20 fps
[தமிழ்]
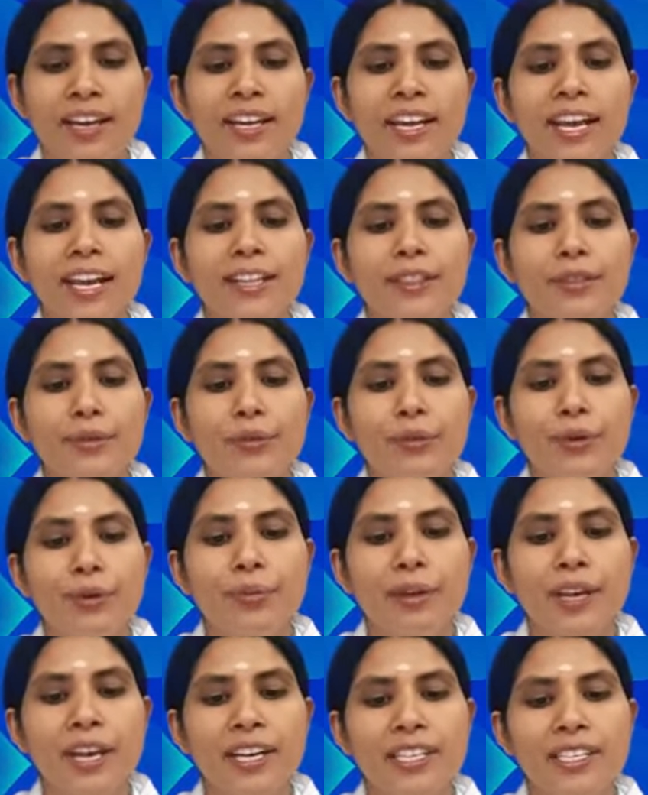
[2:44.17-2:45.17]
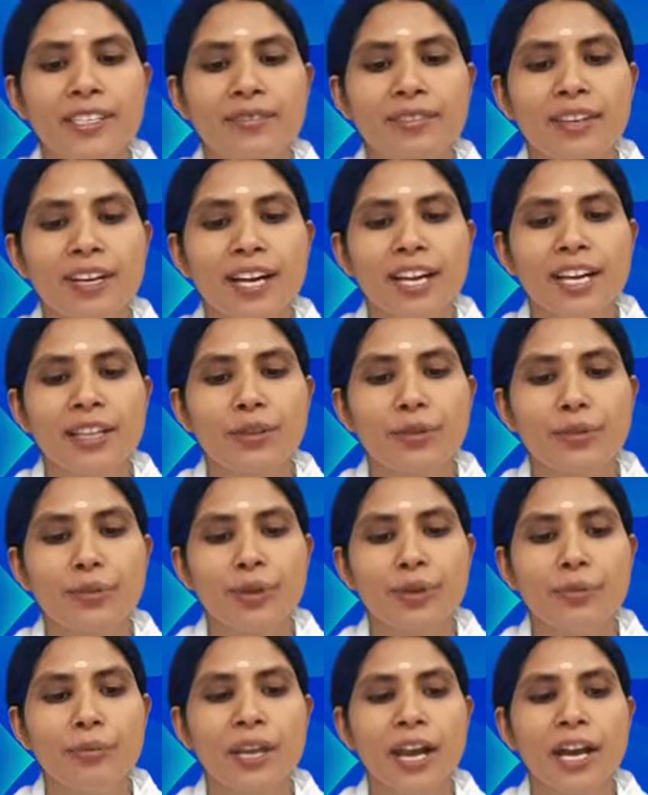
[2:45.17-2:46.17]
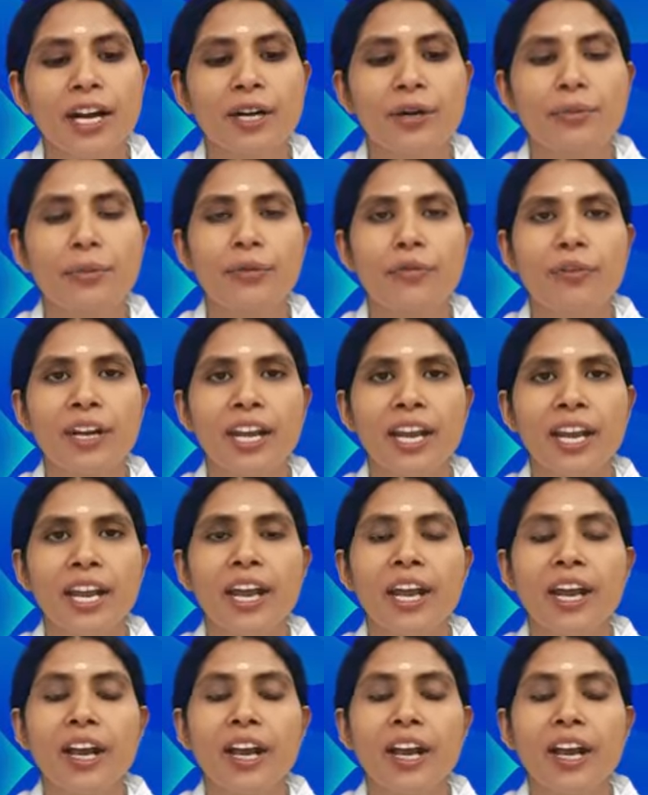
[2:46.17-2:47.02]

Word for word: ஹே தூய்மையற்றவர்களை தூய்மையாக்குபவரே